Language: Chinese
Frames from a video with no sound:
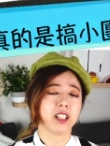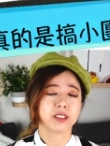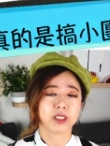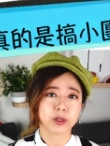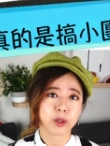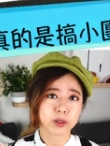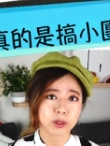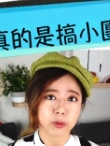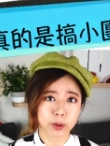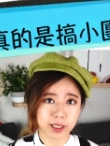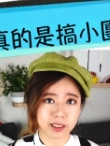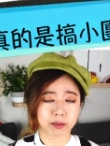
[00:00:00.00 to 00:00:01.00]
这就是
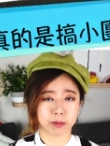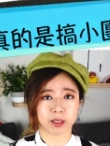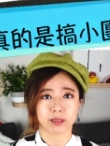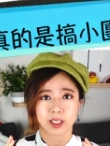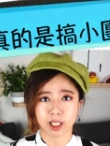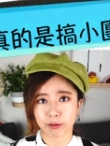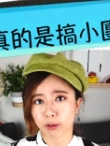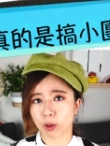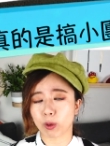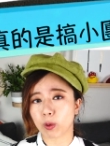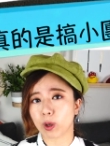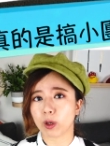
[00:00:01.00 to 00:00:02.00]
为什么铁氟
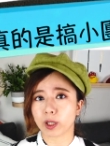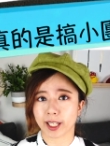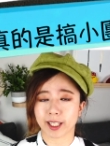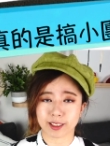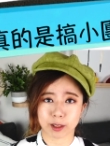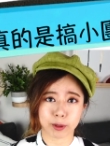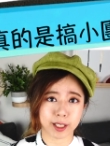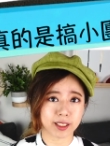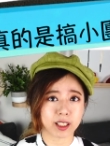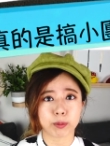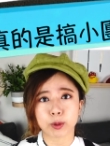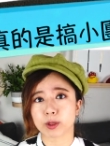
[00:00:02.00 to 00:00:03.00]
龙锅可以成为一
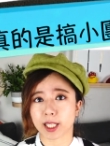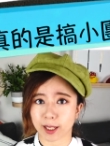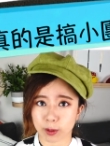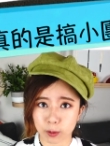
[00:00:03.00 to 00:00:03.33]
个不粘